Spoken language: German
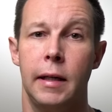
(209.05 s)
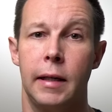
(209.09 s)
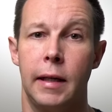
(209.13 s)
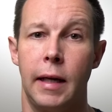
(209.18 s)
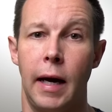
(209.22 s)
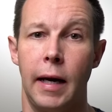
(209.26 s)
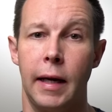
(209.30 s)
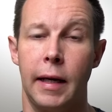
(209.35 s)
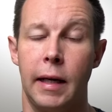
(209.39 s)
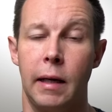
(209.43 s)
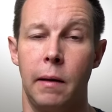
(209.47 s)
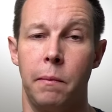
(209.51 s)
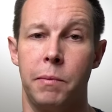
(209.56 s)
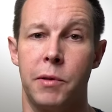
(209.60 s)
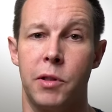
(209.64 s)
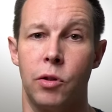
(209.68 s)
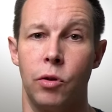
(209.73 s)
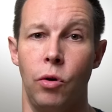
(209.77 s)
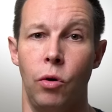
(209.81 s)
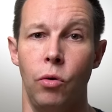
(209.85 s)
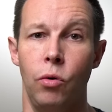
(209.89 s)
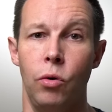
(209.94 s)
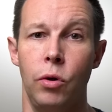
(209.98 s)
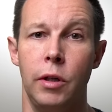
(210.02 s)
Da gibt
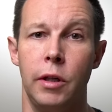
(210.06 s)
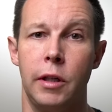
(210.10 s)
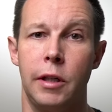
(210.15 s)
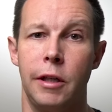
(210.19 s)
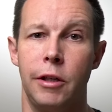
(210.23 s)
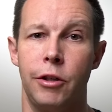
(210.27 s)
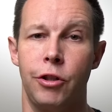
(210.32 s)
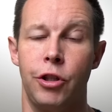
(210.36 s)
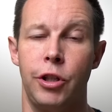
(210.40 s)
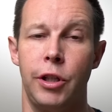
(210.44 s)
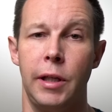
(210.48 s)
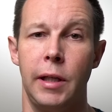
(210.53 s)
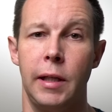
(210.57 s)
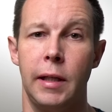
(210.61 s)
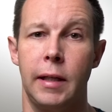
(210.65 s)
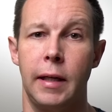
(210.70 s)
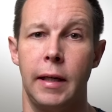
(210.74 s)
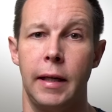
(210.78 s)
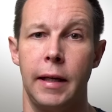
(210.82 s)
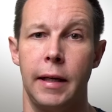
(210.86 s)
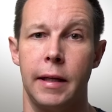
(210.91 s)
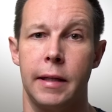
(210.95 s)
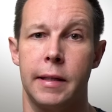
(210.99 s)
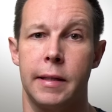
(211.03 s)
es
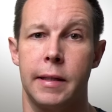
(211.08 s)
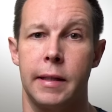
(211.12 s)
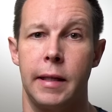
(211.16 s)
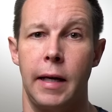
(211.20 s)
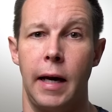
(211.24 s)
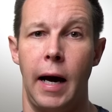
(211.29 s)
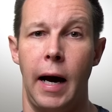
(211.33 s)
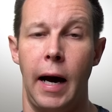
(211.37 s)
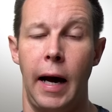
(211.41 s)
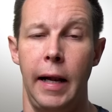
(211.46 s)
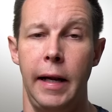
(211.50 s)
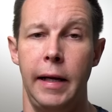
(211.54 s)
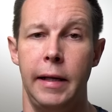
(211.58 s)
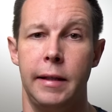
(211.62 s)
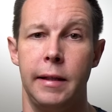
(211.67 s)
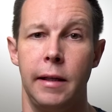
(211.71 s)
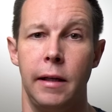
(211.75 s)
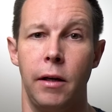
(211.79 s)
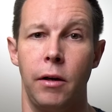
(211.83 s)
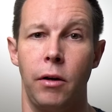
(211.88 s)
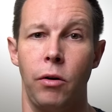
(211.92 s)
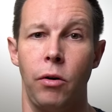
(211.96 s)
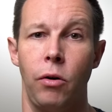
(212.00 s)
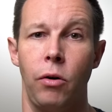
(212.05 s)
unterschiedlichste
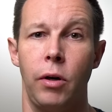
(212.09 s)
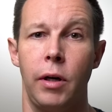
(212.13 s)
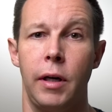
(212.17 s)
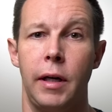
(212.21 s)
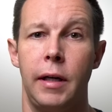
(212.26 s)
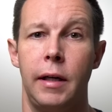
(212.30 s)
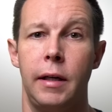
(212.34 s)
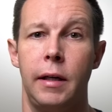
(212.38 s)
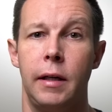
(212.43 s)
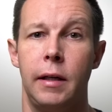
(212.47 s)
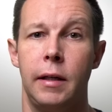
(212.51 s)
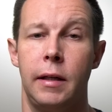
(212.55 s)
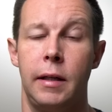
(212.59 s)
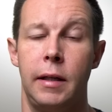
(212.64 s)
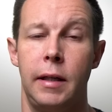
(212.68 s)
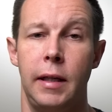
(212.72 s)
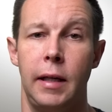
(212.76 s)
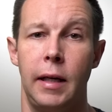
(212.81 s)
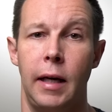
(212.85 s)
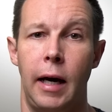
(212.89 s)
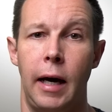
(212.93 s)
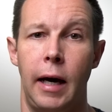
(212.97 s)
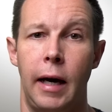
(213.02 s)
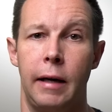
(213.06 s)
Halterungen,
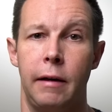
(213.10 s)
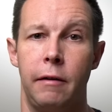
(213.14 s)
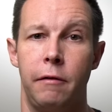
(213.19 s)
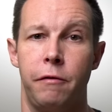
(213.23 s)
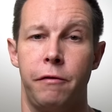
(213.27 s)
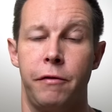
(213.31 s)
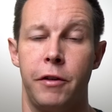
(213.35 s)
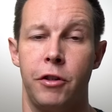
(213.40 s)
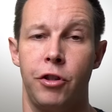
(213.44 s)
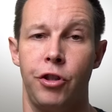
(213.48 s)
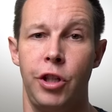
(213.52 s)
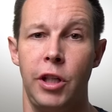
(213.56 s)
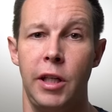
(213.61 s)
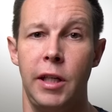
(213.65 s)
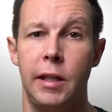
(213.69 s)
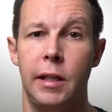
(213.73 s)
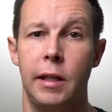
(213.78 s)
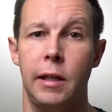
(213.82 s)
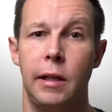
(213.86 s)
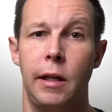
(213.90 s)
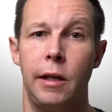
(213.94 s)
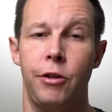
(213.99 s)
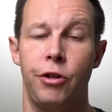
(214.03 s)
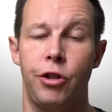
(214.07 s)
die an
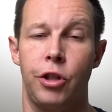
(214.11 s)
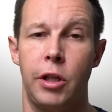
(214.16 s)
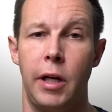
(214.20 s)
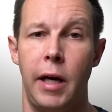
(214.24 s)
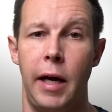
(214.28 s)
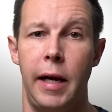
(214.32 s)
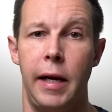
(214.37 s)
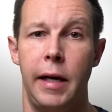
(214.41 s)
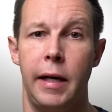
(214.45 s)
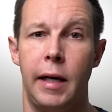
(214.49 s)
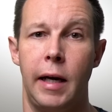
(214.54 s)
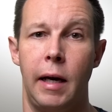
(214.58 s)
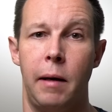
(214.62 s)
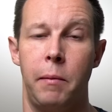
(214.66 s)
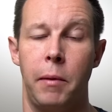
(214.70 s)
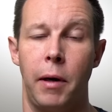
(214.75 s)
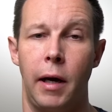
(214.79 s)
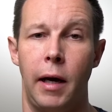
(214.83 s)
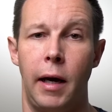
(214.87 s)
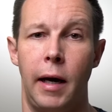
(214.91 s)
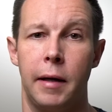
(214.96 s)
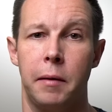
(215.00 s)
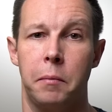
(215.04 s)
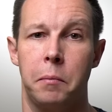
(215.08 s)
verschiedenen Stellen am
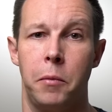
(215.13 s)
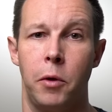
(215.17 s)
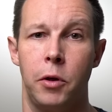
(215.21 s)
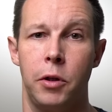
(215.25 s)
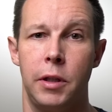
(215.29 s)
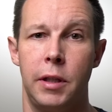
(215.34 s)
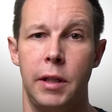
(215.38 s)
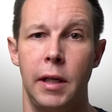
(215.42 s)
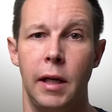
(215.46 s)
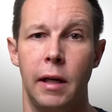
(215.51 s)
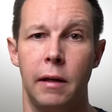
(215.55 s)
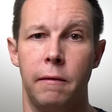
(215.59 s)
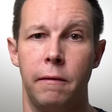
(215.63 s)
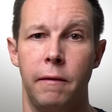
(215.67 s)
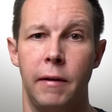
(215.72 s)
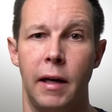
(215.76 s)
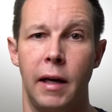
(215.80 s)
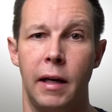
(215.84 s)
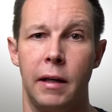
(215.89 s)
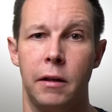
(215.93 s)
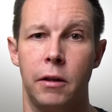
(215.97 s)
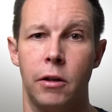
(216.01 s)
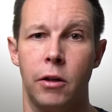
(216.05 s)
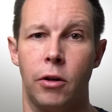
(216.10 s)
Rad montiert
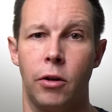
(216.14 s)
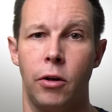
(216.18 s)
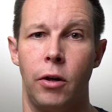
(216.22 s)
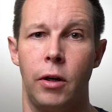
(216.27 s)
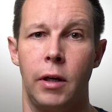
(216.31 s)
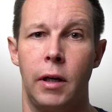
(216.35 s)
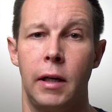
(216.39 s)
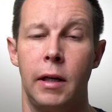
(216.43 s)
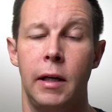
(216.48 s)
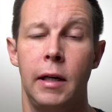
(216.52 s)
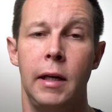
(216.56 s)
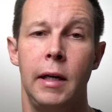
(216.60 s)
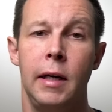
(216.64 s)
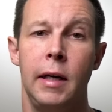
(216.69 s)
werden können.